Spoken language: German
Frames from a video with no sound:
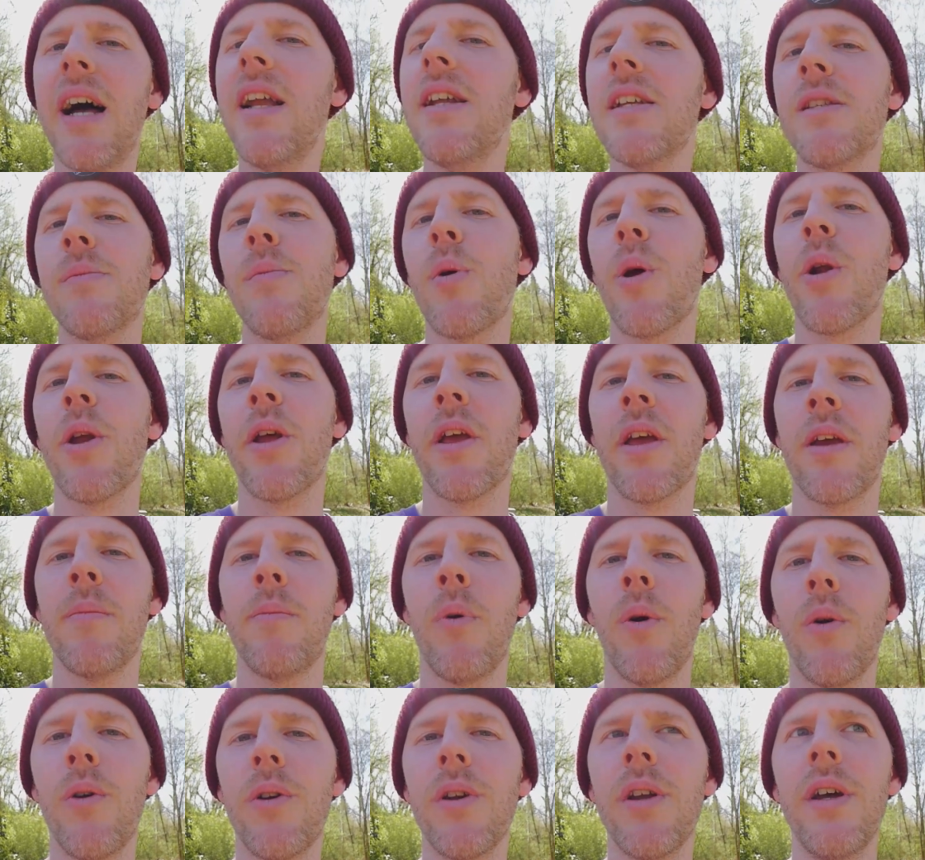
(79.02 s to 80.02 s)
alles mögliche
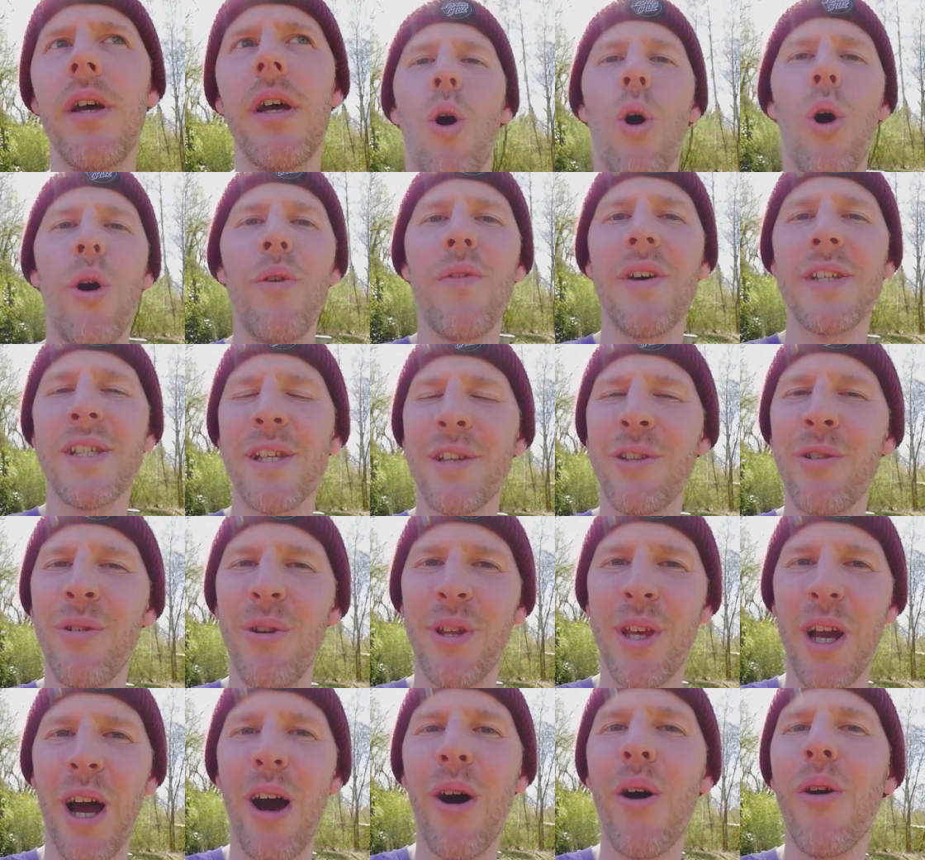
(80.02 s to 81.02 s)
geboten. Und was
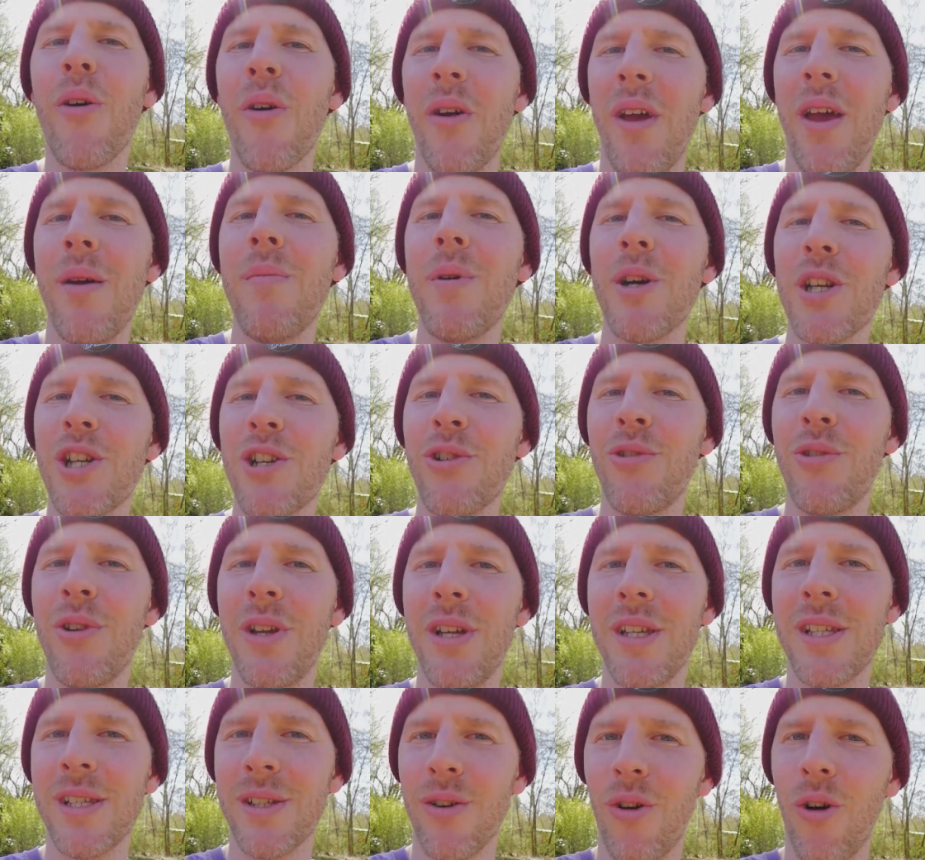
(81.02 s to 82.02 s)
natürlich auch immer schön
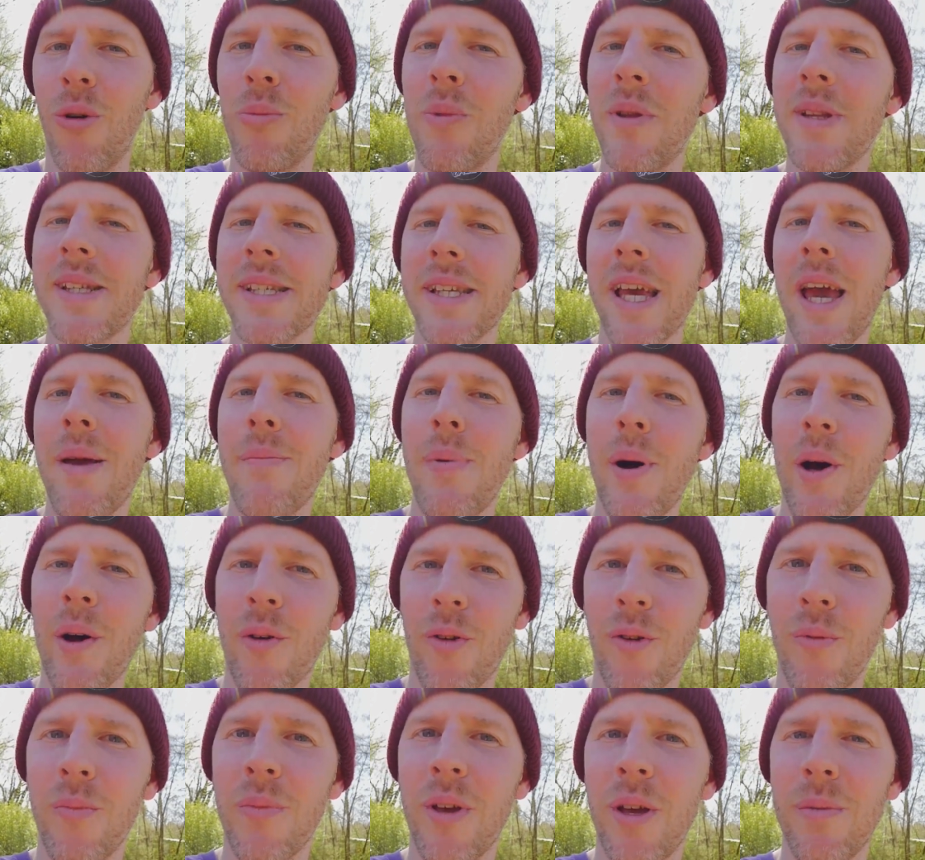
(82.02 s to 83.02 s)
ist, um den
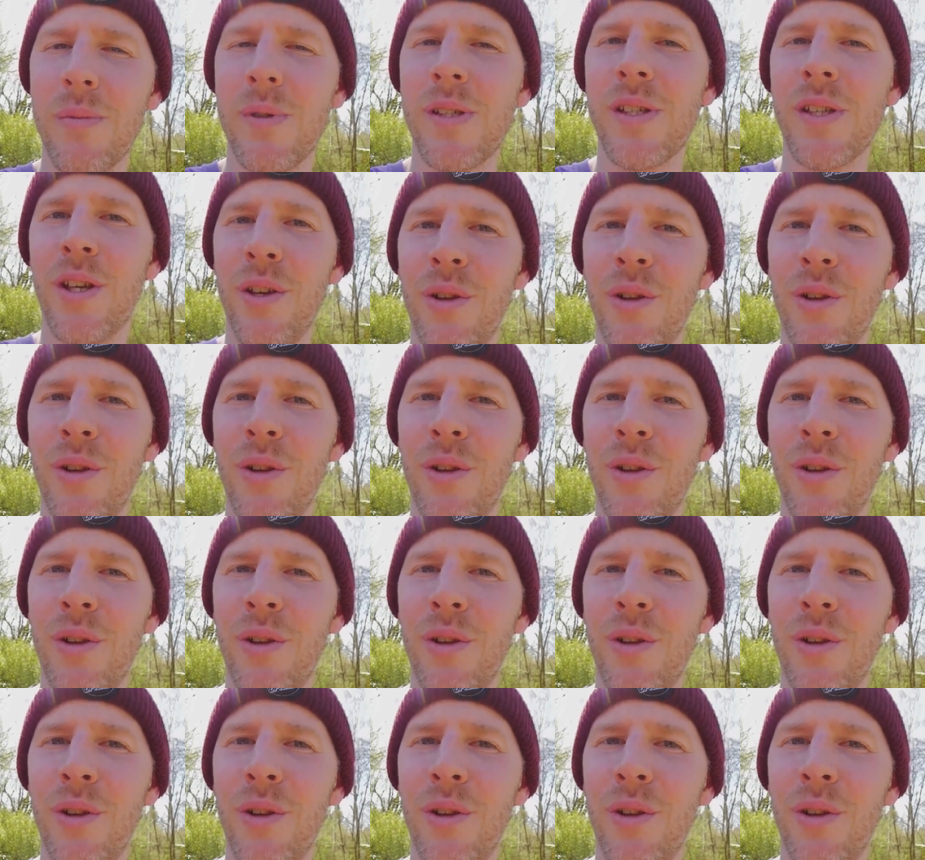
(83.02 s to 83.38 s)
Skatepark rum gibt es